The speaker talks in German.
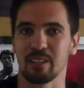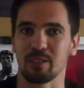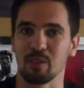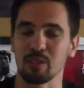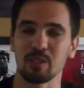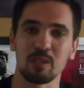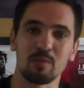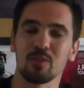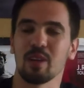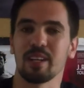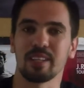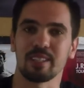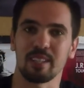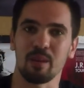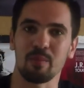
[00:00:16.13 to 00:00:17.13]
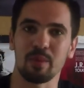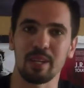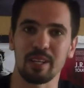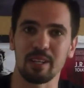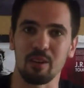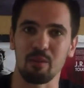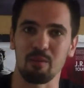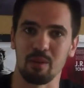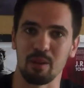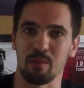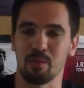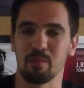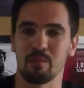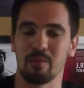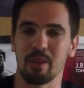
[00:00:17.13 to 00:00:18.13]
trotzdem so einiges abgeht, auch
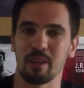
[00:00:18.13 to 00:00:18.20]
wenn